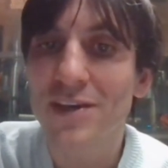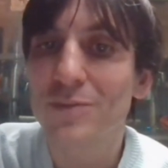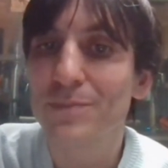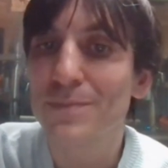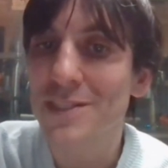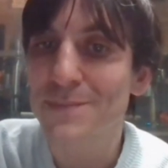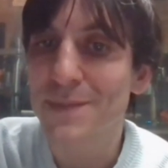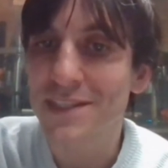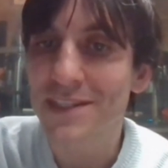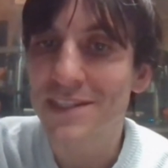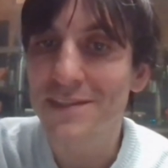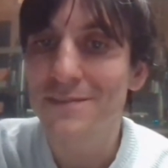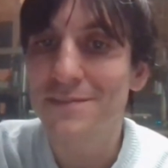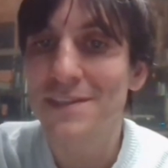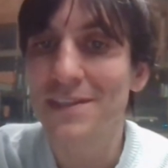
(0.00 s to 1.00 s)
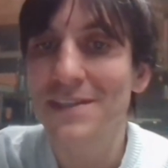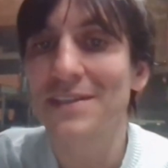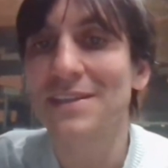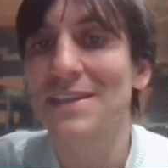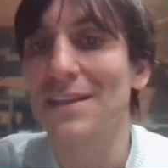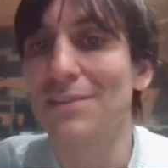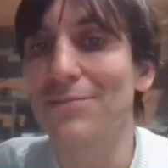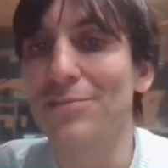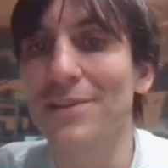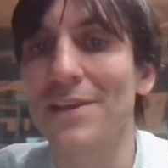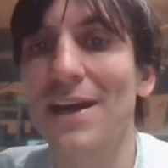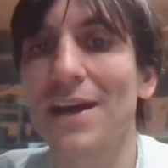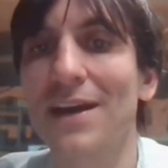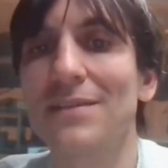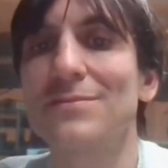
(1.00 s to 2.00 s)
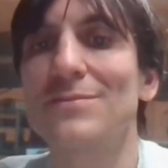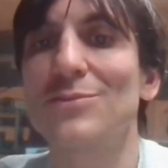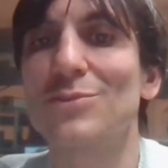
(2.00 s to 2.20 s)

en perspective qu'il faudra,